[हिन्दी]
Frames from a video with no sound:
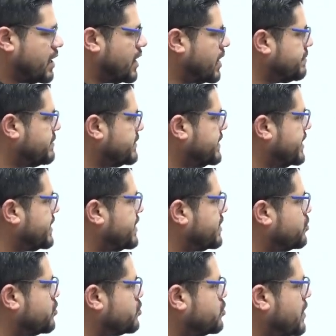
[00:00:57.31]
अब
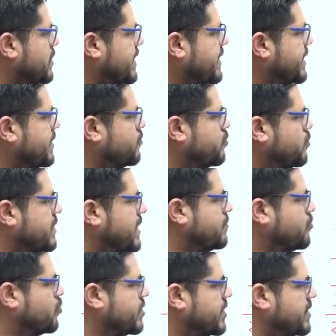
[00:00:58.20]
देखिए दोस्तों आगे आपको क्या
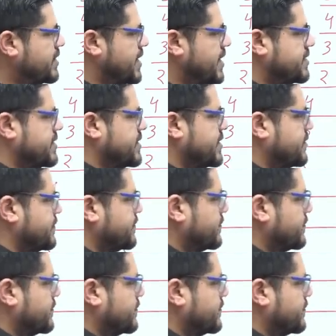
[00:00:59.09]
बोल रहा है ध्यान से